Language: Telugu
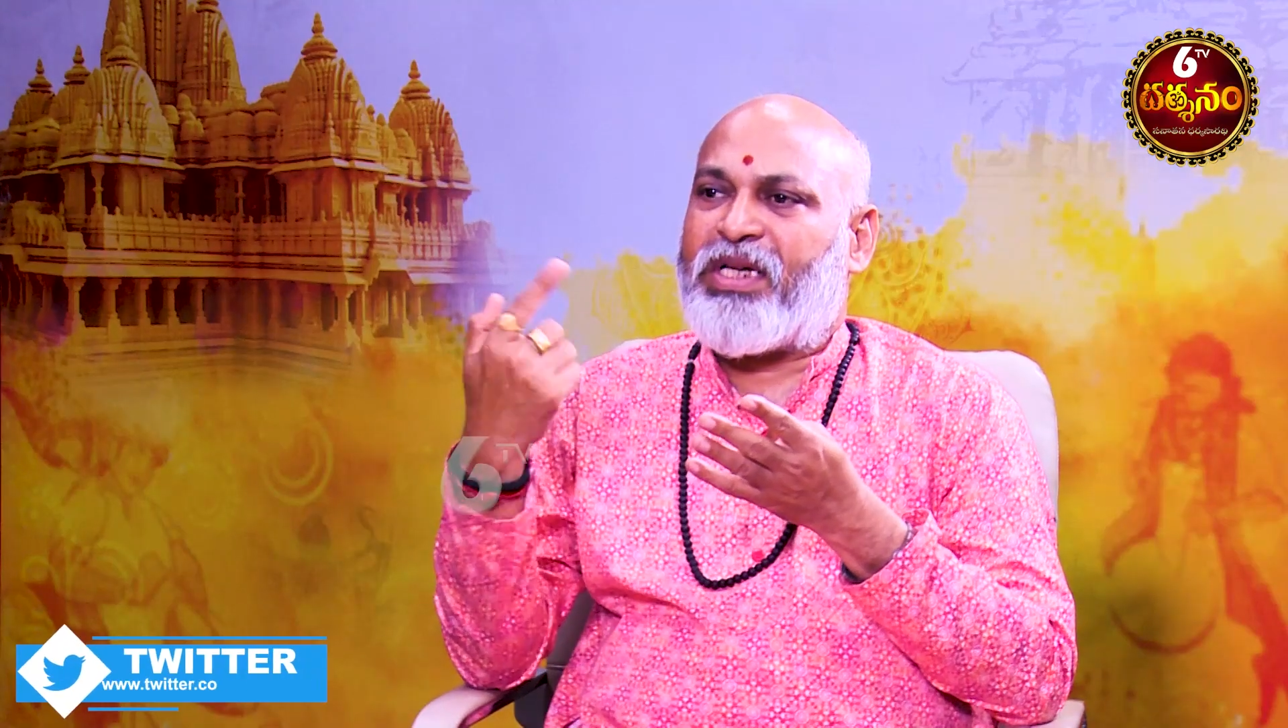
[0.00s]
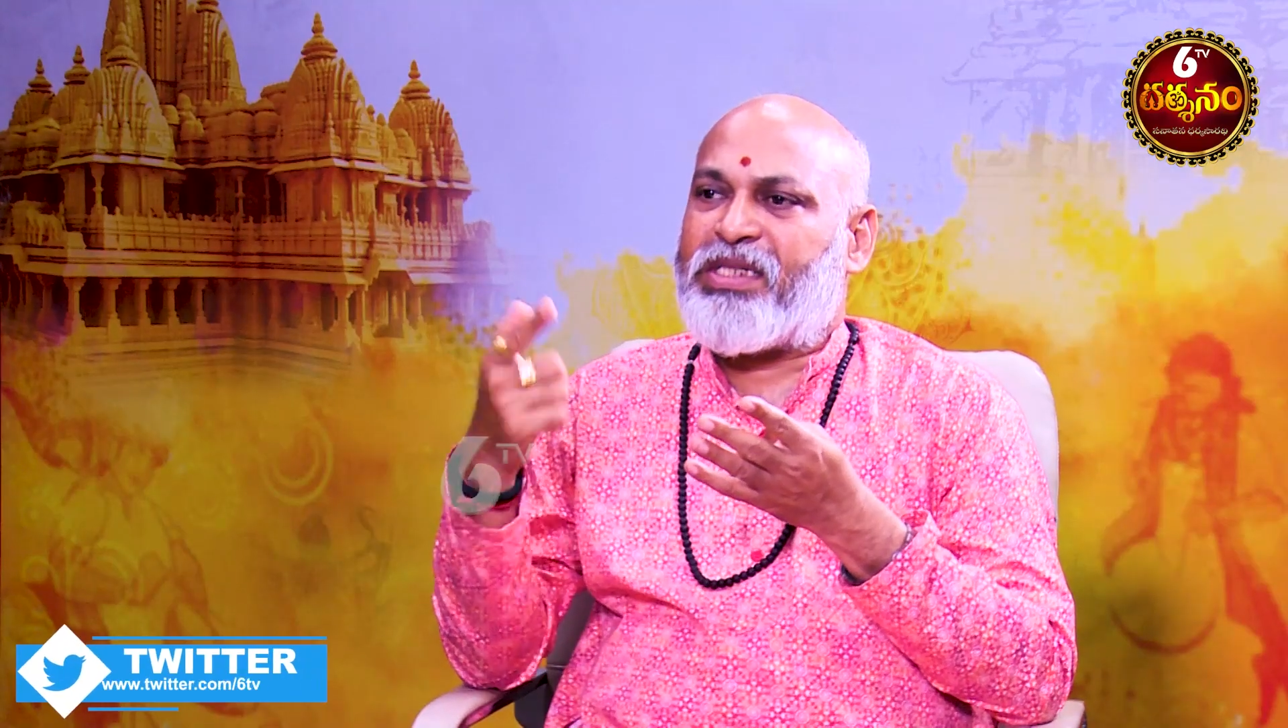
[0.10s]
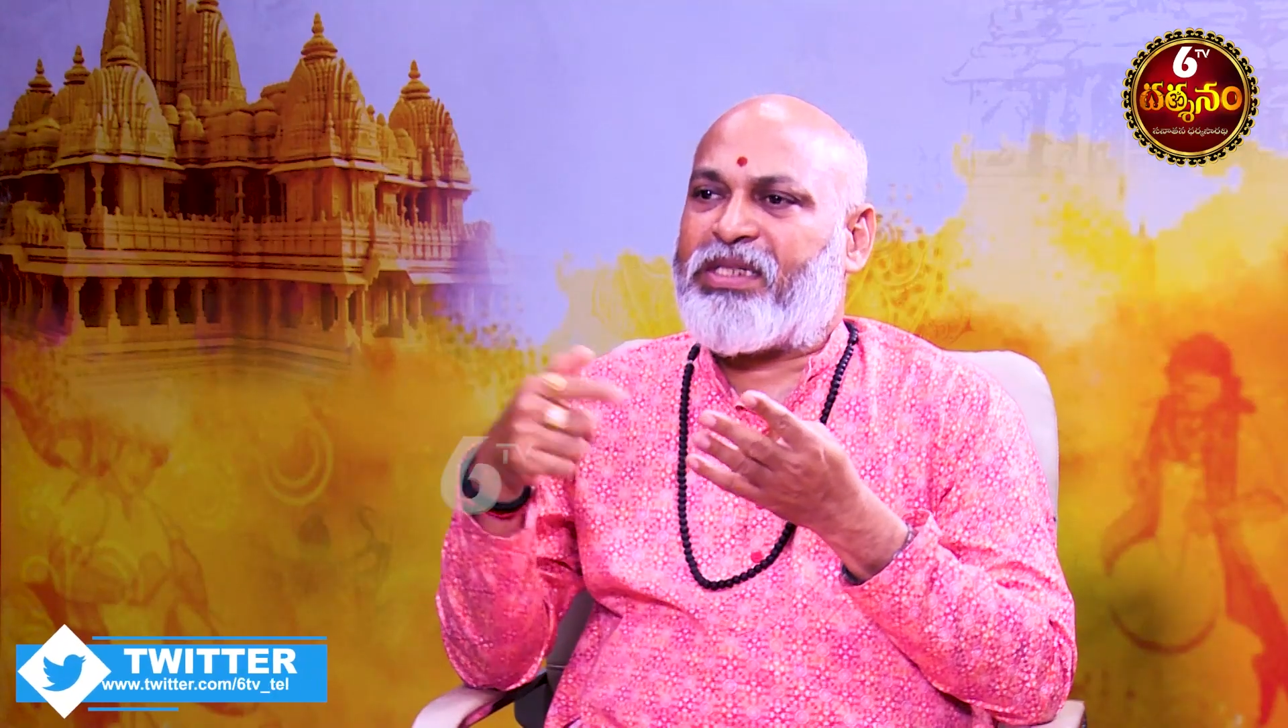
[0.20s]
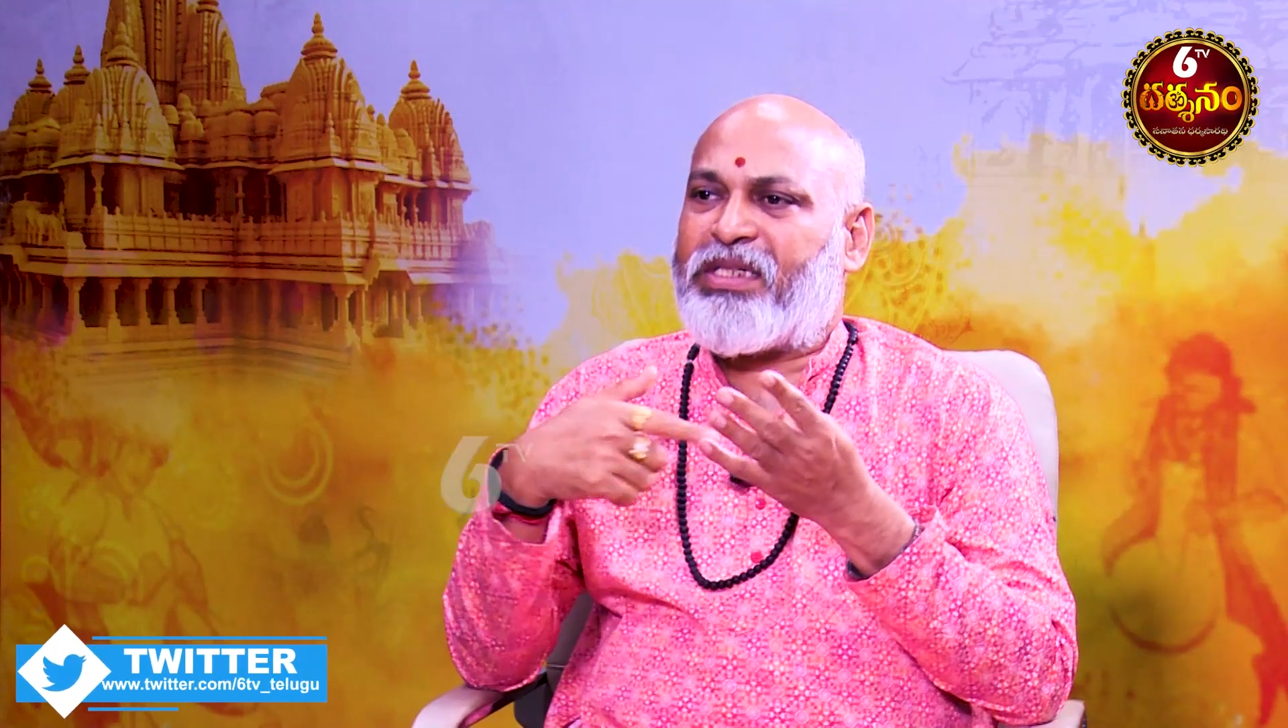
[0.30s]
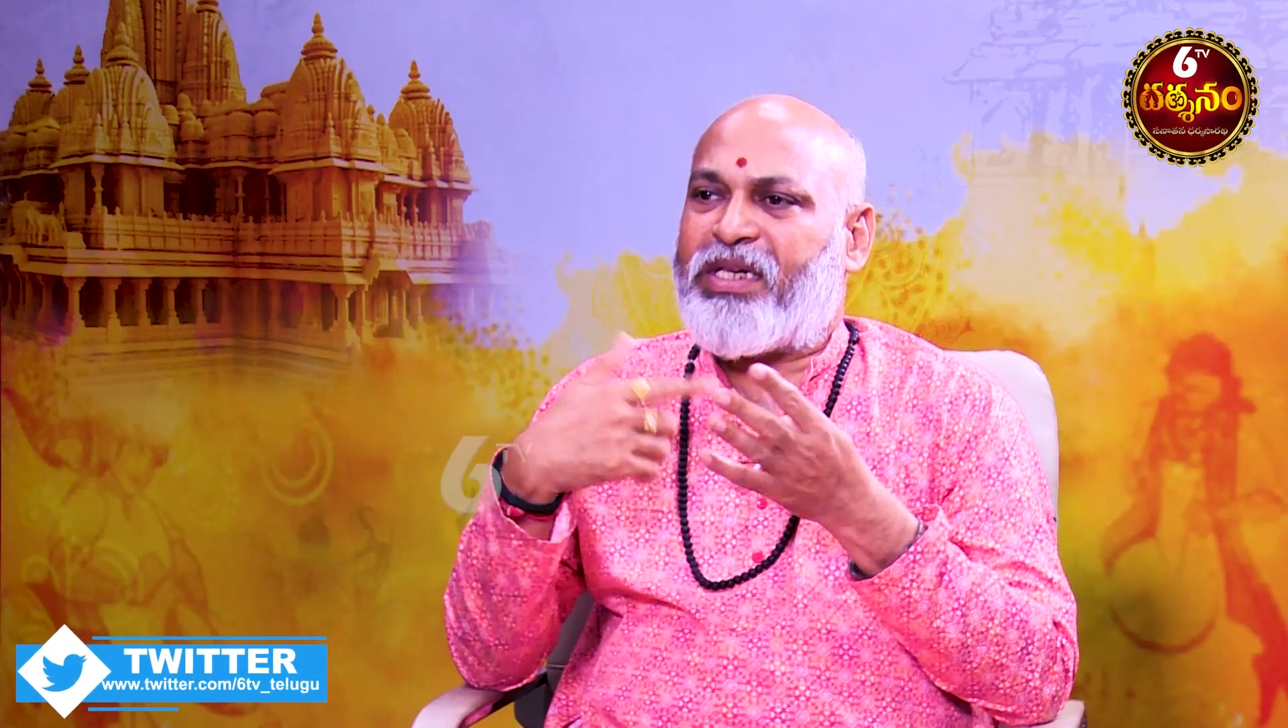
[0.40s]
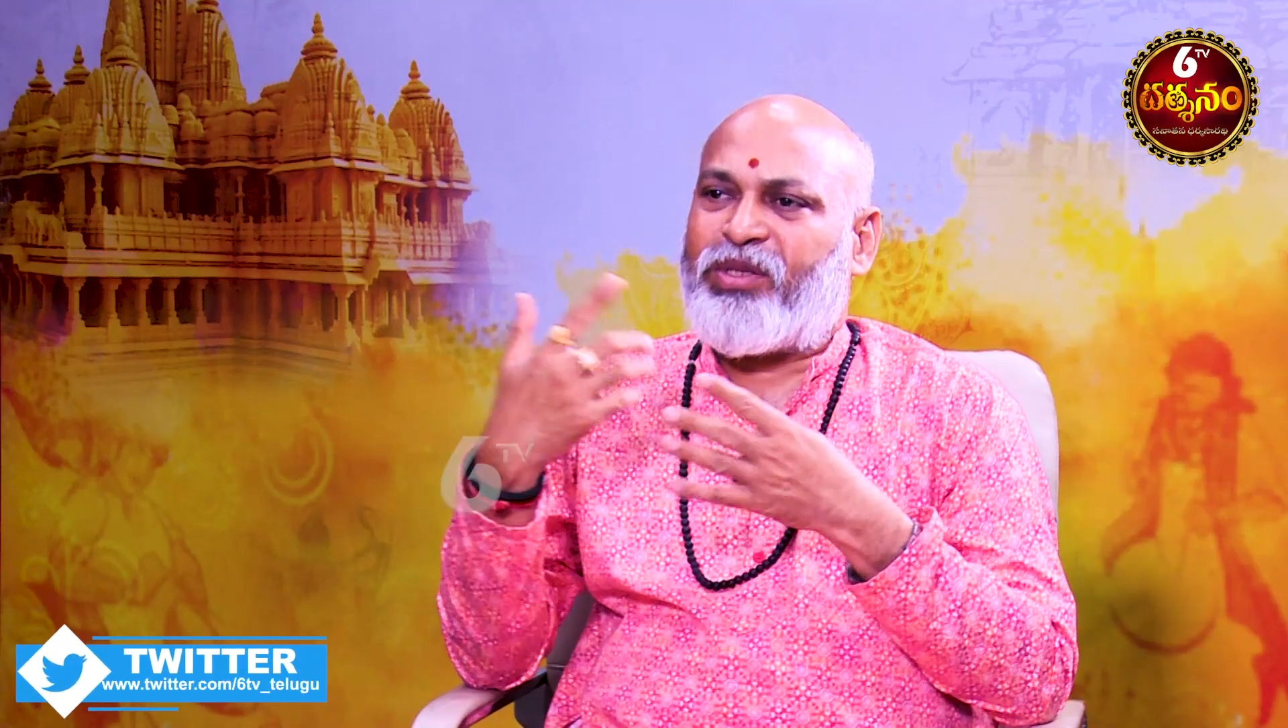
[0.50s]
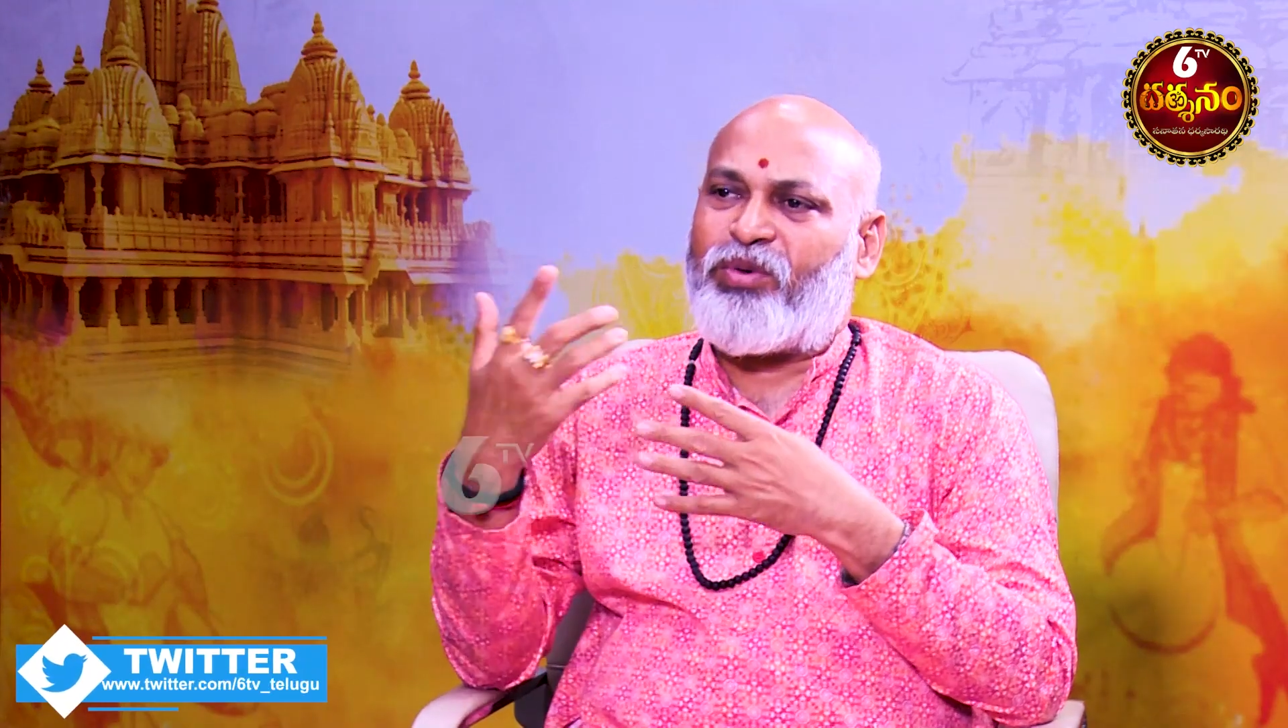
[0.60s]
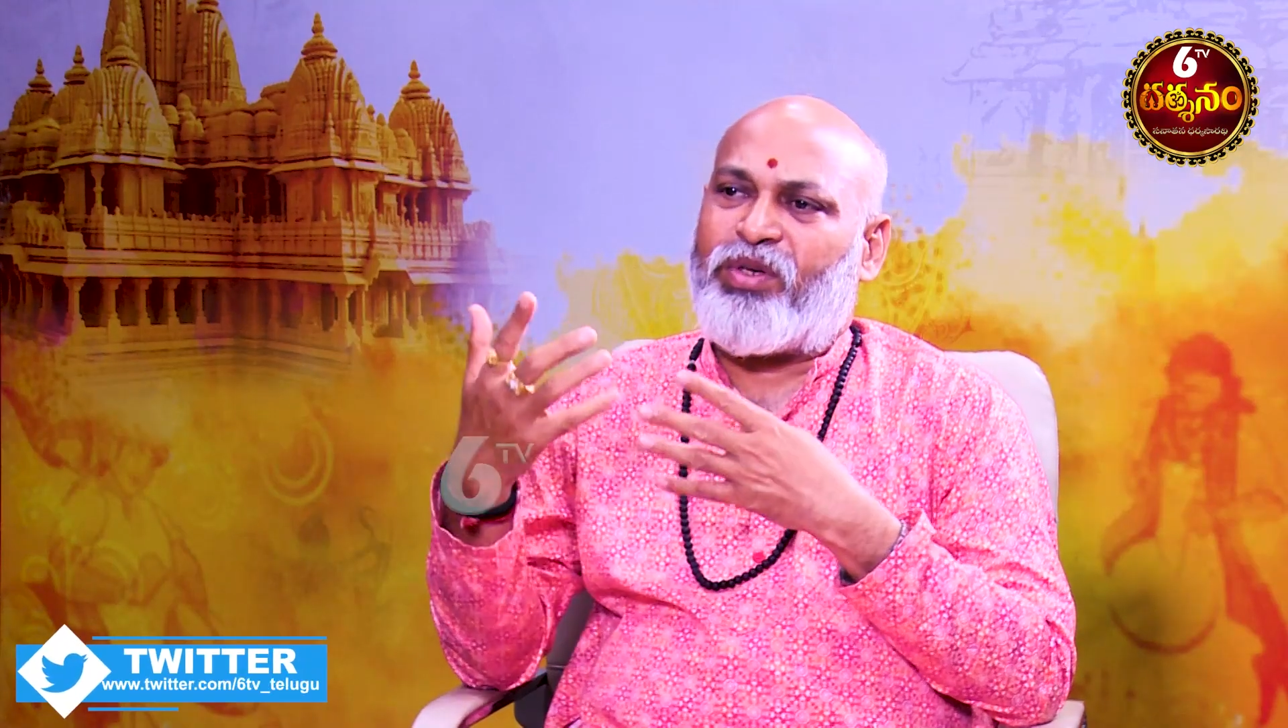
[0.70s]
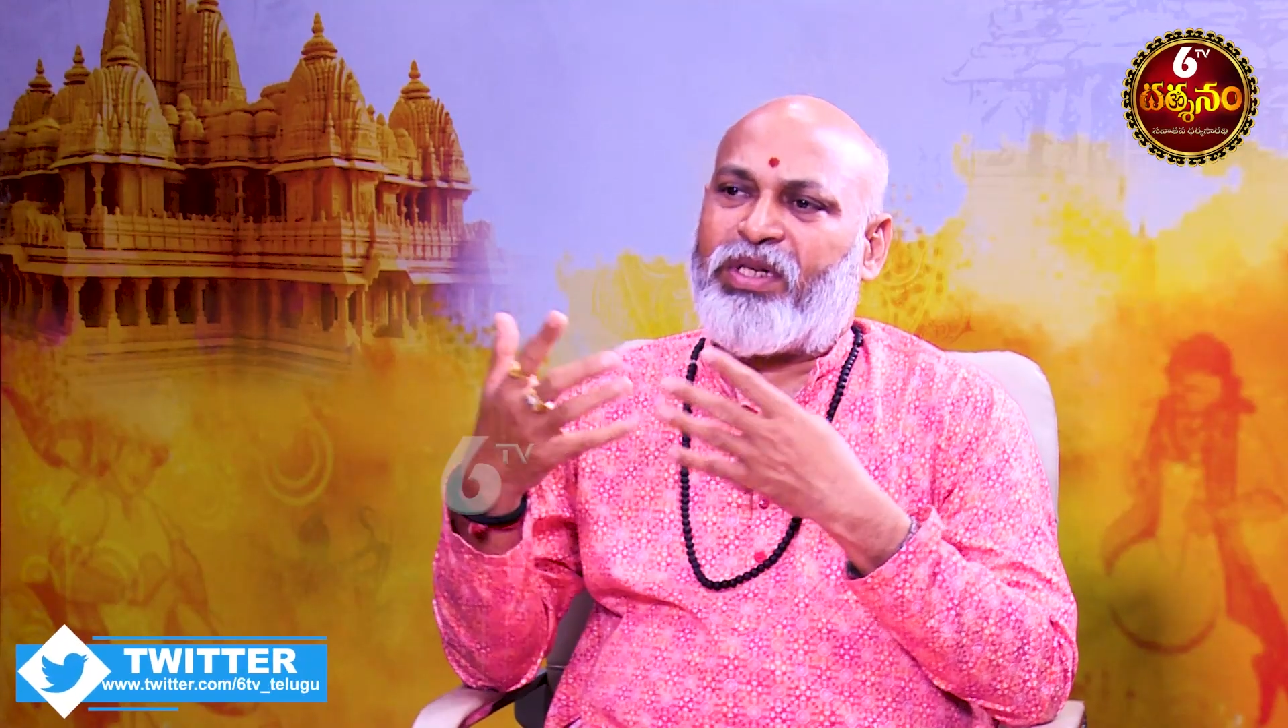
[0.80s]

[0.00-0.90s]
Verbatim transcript: మానసికంగా ఏదో